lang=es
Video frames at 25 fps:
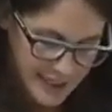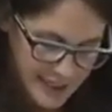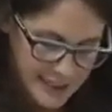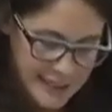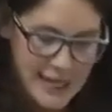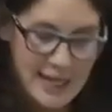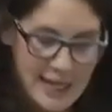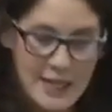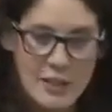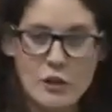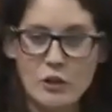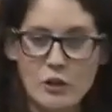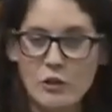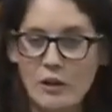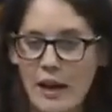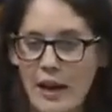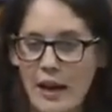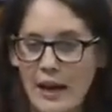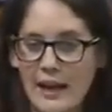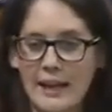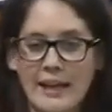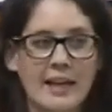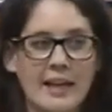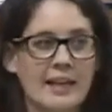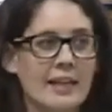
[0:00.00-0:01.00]
Y a ello
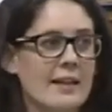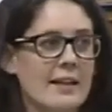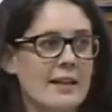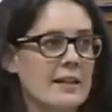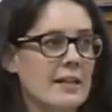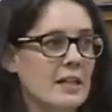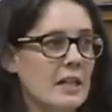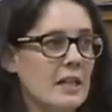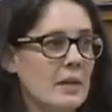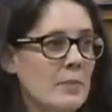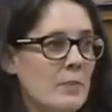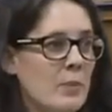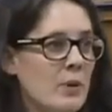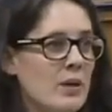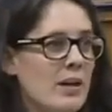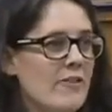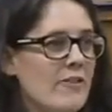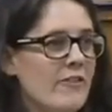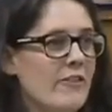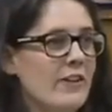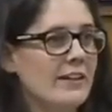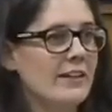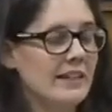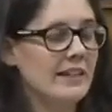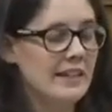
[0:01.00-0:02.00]
hay que añadirle pues, la
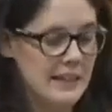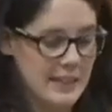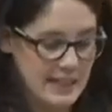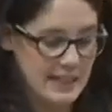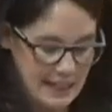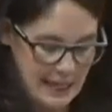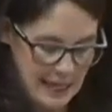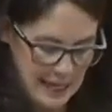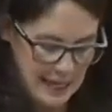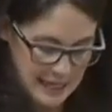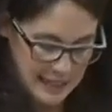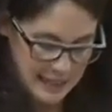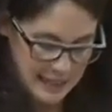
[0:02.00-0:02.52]
fatídica